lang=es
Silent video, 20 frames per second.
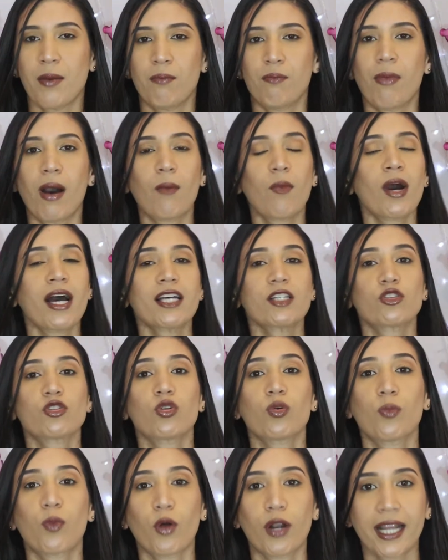Vamos a
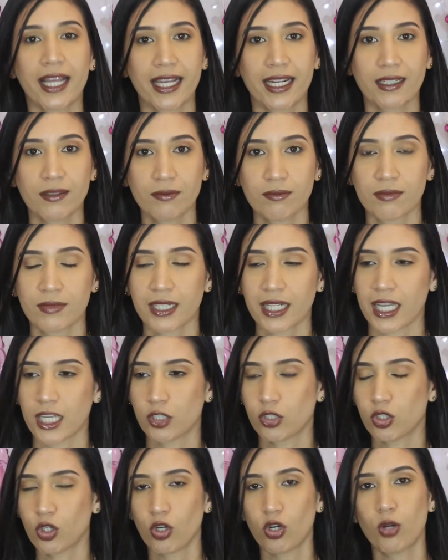suponer
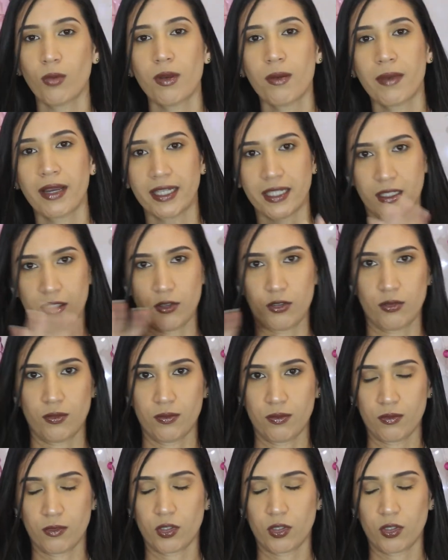que yo no me maquillo.